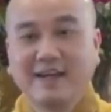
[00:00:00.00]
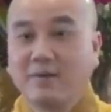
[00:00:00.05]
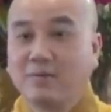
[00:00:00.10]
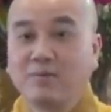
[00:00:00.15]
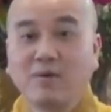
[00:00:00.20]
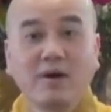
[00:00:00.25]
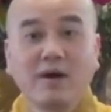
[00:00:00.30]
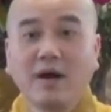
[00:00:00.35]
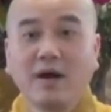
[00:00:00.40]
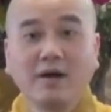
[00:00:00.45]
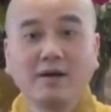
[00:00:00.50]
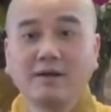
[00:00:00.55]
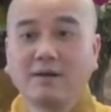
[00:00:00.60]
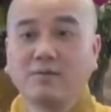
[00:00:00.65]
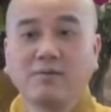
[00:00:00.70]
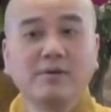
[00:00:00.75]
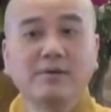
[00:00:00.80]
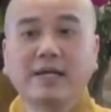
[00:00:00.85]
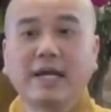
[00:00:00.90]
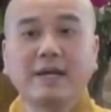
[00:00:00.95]
không có hơn
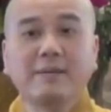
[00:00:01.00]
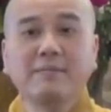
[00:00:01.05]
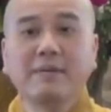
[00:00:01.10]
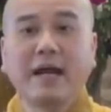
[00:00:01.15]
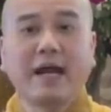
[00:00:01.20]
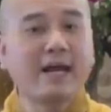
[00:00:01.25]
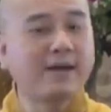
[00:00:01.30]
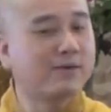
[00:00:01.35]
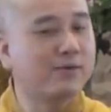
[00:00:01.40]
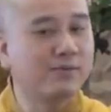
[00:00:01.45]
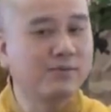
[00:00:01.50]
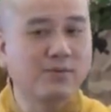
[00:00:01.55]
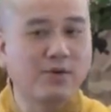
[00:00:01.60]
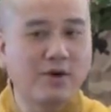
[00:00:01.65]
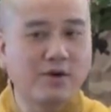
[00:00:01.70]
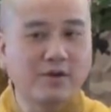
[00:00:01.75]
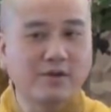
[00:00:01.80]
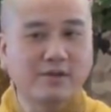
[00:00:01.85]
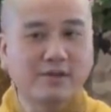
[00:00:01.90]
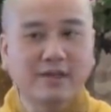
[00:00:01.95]
không có kém ai cũng
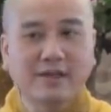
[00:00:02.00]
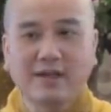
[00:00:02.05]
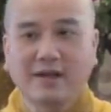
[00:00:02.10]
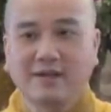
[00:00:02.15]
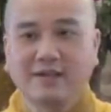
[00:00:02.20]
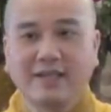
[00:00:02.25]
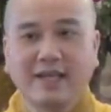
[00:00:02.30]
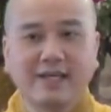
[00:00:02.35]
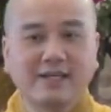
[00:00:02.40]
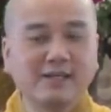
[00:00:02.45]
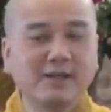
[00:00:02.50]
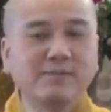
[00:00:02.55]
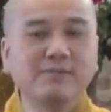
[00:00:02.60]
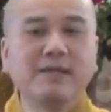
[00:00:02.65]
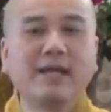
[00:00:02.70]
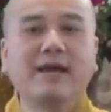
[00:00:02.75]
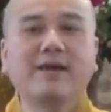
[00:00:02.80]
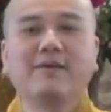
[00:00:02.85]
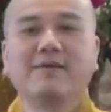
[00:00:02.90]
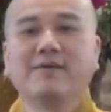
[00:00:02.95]
có cái thời gian
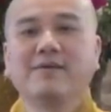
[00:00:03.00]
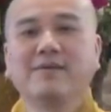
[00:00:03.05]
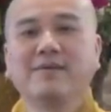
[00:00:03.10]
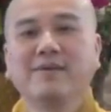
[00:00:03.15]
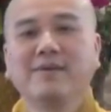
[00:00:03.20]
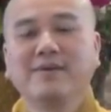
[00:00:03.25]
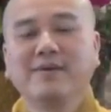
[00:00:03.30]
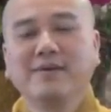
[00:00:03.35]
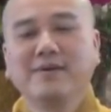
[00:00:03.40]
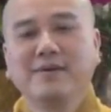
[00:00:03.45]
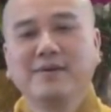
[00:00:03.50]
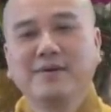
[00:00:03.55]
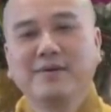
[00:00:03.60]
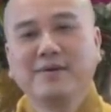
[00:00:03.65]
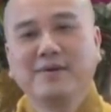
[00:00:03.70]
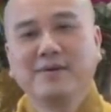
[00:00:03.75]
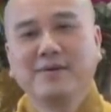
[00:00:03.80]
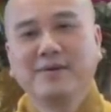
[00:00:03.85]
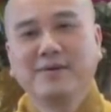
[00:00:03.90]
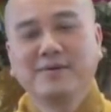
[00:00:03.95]
giống nhau
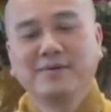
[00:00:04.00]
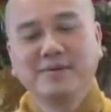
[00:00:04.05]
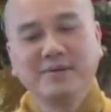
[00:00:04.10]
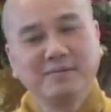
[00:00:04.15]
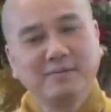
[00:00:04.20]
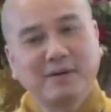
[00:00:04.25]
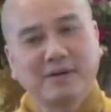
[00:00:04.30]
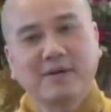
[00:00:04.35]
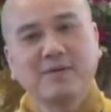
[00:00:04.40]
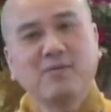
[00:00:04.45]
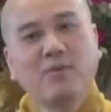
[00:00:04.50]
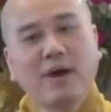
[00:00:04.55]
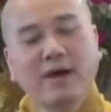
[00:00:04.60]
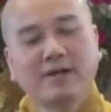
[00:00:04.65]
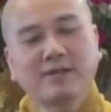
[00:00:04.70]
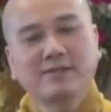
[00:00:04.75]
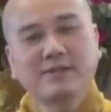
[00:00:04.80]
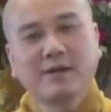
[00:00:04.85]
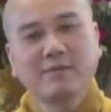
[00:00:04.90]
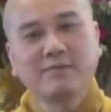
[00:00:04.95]
nhưng mà cái
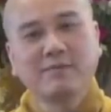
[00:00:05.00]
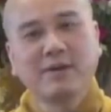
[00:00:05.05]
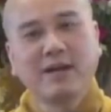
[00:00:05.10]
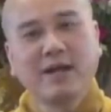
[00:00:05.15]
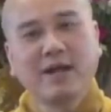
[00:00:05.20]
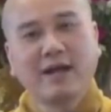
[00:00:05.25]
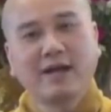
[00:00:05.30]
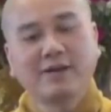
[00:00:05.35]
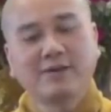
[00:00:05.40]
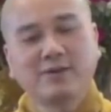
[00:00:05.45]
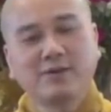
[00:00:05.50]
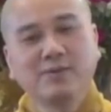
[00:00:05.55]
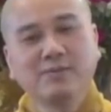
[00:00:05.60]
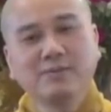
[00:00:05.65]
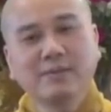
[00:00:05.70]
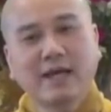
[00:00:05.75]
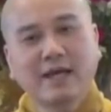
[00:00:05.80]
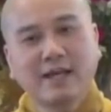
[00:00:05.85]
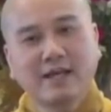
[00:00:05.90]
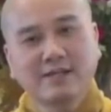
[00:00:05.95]
quan trọng là
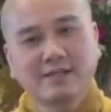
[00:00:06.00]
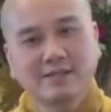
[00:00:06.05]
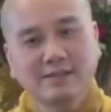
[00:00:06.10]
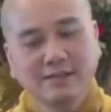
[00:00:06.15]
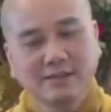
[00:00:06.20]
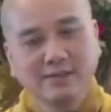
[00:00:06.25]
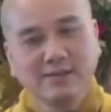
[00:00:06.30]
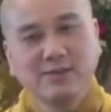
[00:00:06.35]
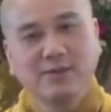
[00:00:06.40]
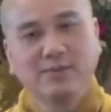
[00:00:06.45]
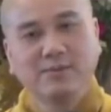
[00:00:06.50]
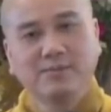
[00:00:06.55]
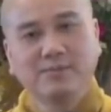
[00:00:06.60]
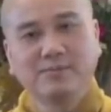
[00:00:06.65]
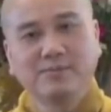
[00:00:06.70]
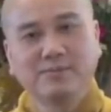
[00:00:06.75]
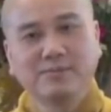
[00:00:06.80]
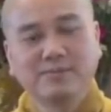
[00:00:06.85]
chúng ta đã sử dụng